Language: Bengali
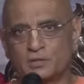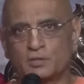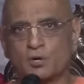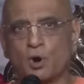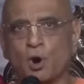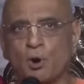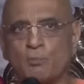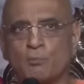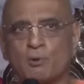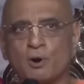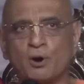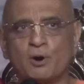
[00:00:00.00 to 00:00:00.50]

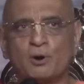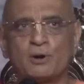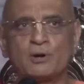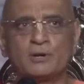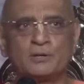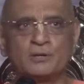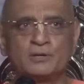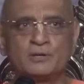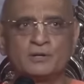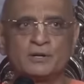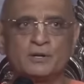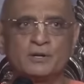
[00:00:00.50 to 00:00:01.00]
সবর
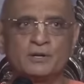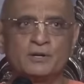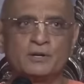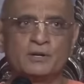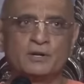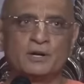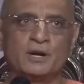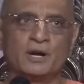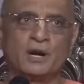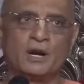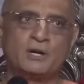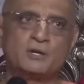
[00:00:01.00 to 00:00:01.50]

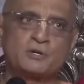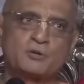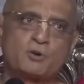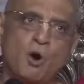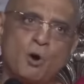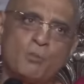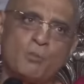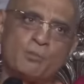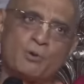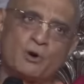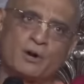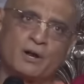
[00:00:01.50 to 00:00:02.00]

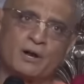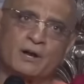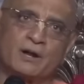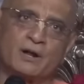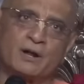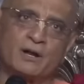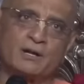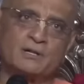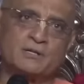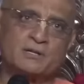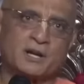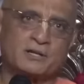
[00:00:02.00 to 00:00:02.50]
সবরেরা